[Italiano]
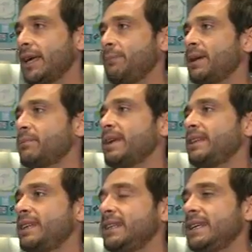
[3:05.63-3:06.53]
che
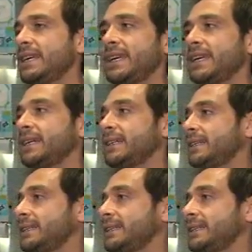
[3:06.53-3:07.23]
permette di uh,